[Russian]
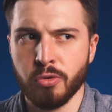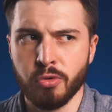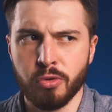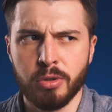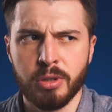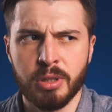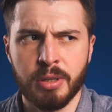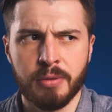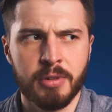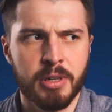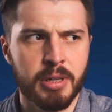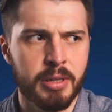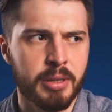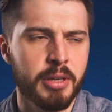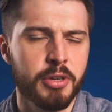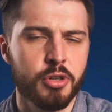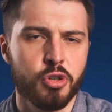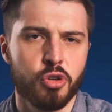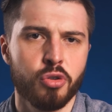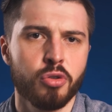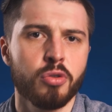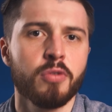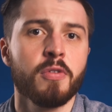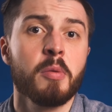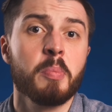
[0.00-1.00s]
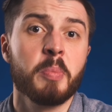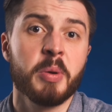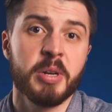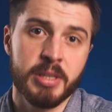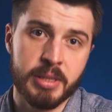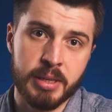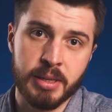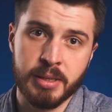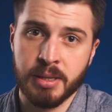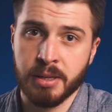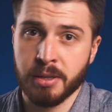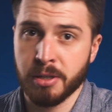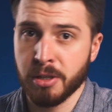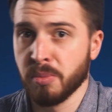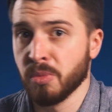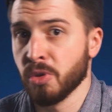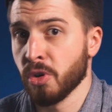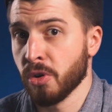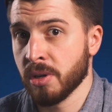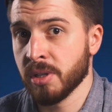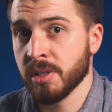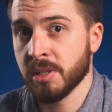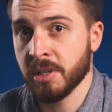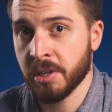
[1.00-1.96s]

ну и, наверное, еще новый процессор немного